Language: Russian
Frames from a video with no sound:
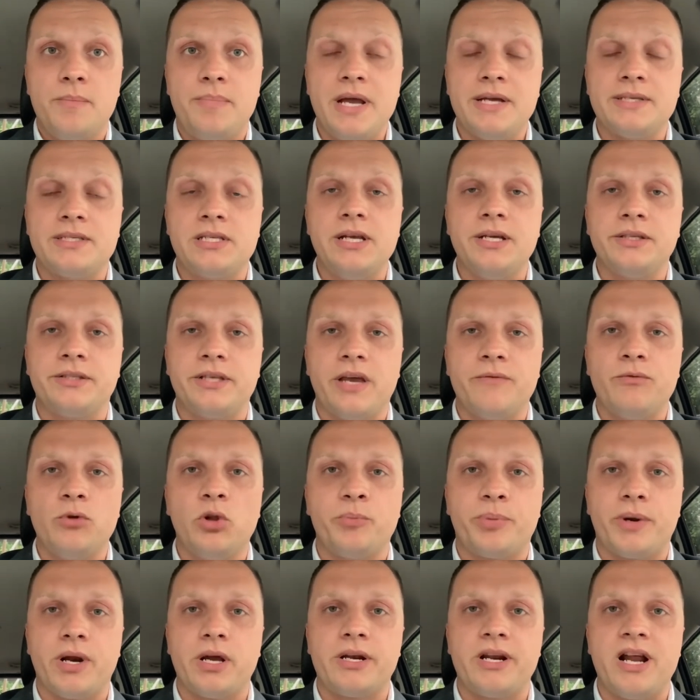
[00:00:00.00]
Пять лет я
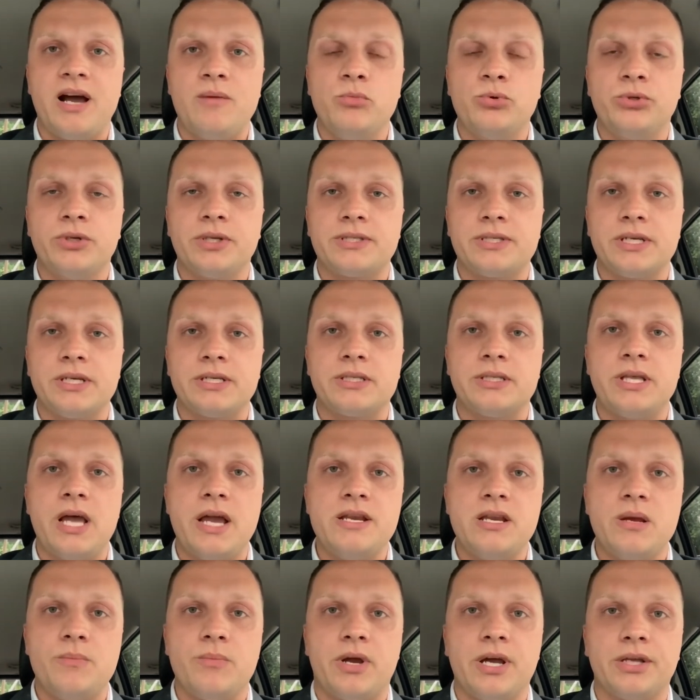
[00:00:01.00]
вел программу, над
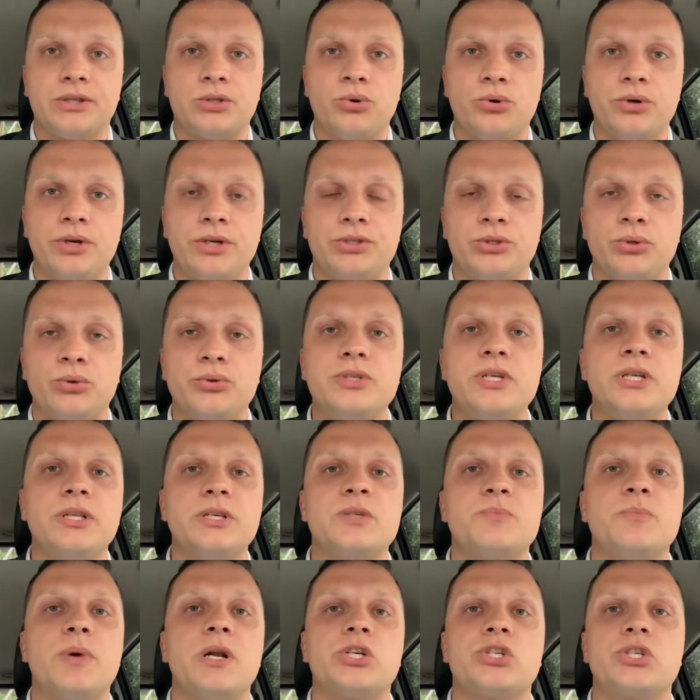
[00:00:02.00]
созданием которой
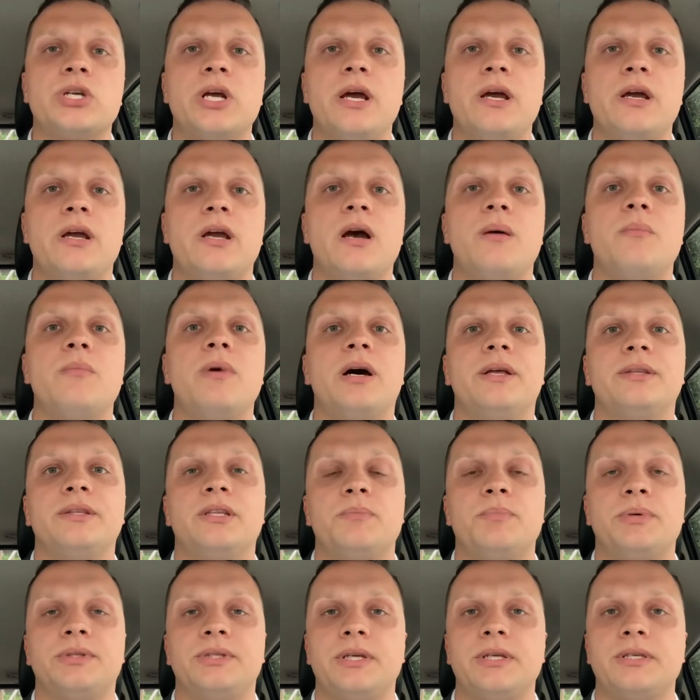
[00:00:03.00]
трудилась большая
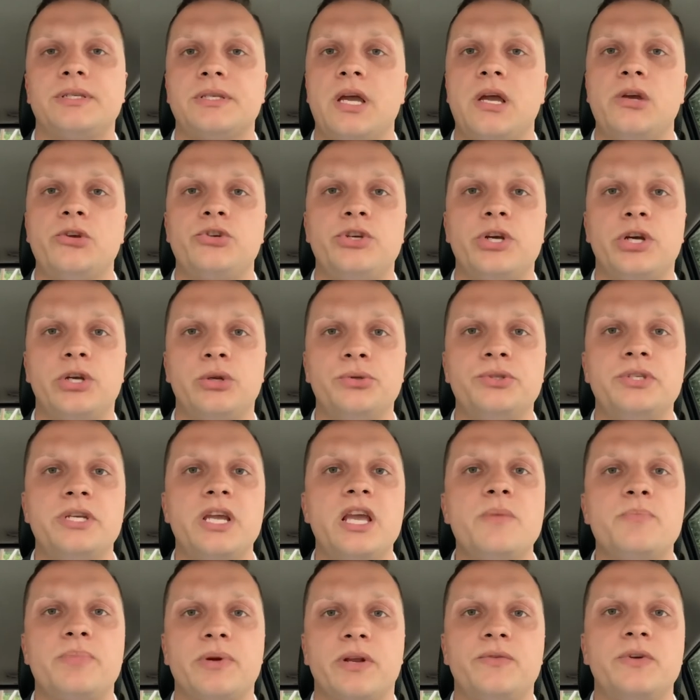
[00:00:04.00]
команда потрясающих
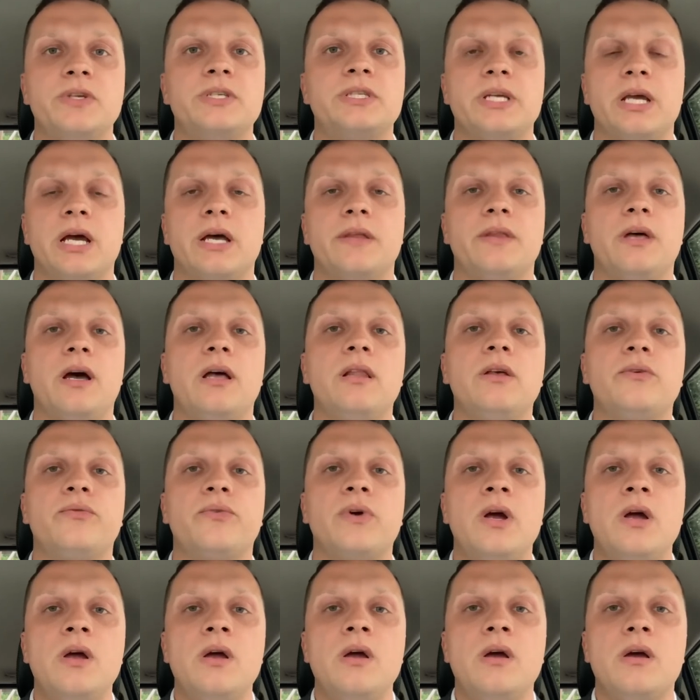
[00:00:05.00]
людей и
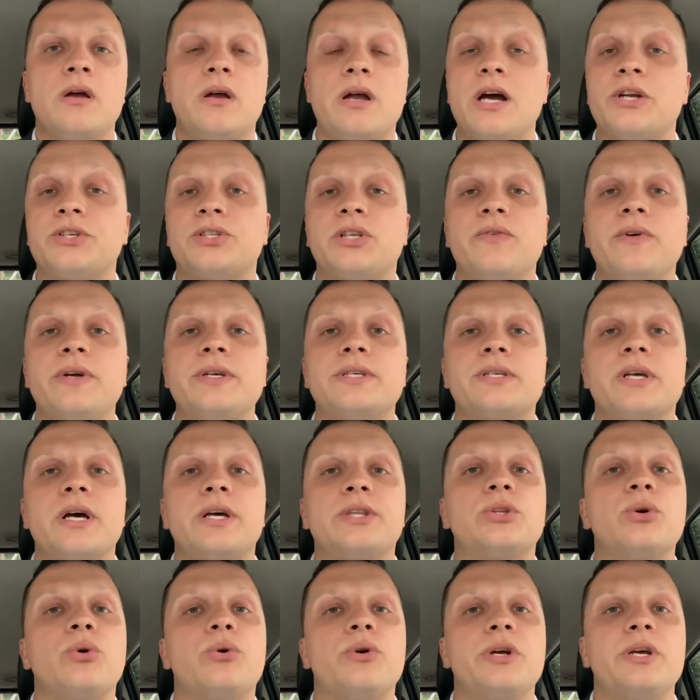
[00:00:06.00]
профессионалов, каждого из
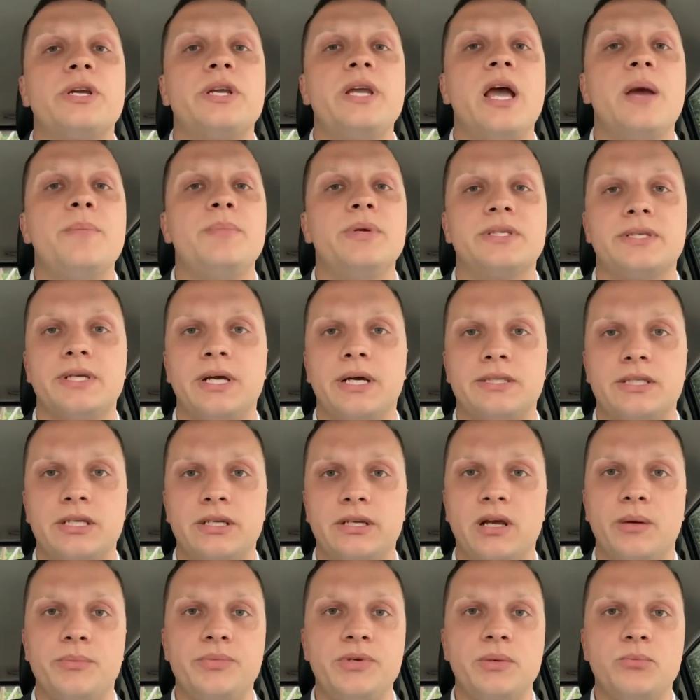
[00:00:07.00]
которых я
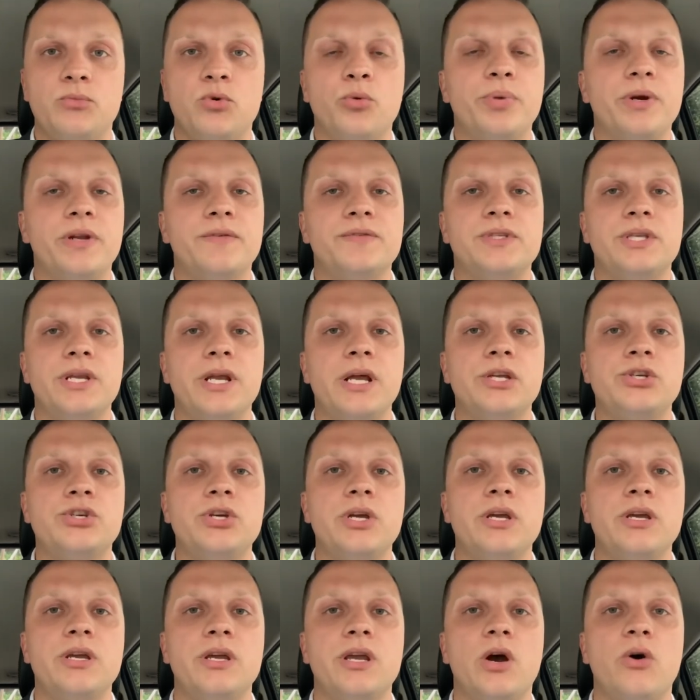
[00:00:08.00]
обязательно обниму при
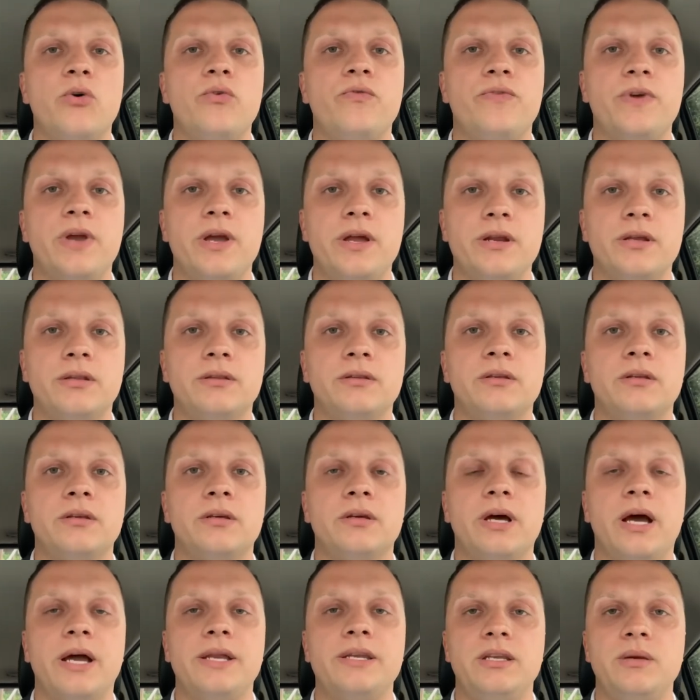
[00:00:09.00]
встрече, и я
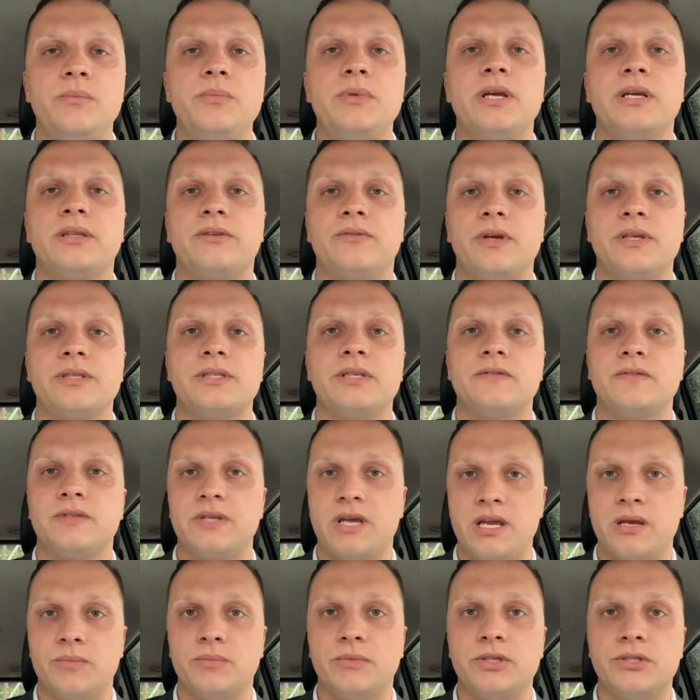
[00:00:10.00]
уверен, они мне ответят
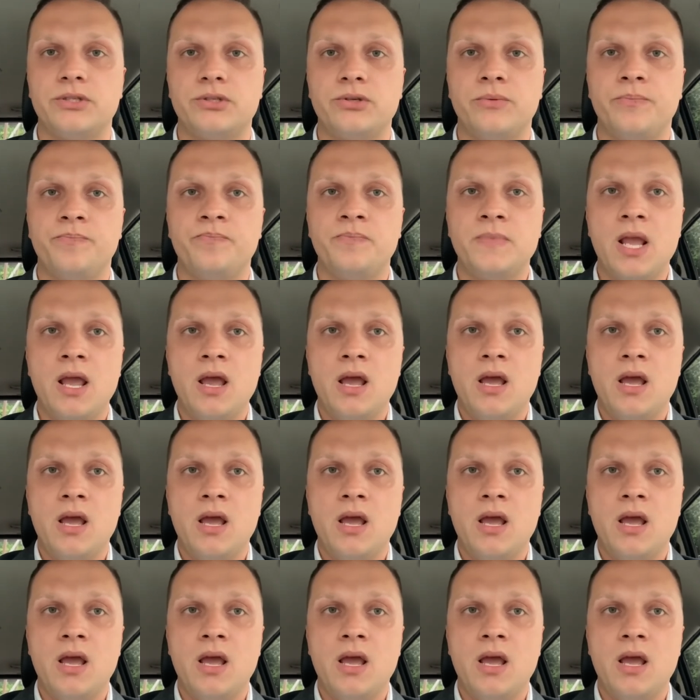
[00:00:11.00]
взаимностью.